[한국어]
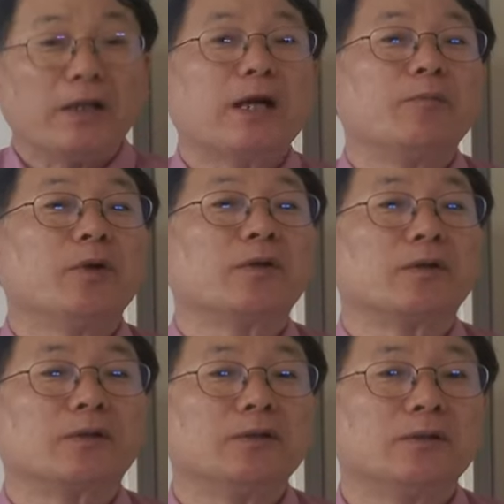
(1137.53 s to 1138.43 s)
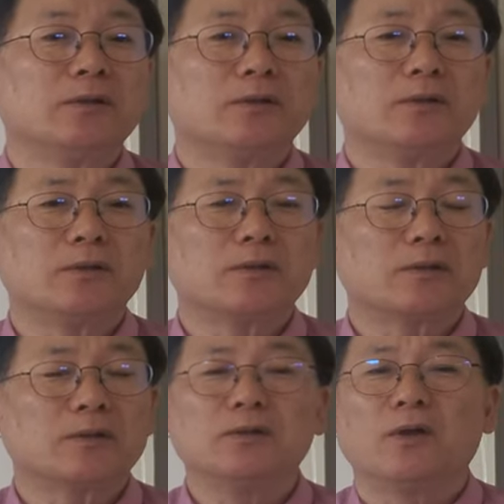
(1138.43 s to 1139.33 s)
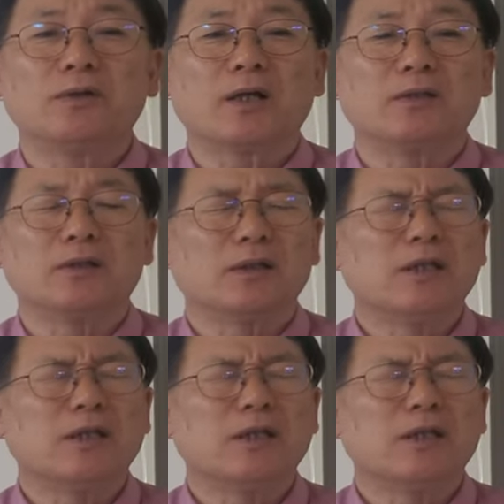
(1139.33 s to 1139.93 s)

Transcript: 왜냐하면 그, 그 언약은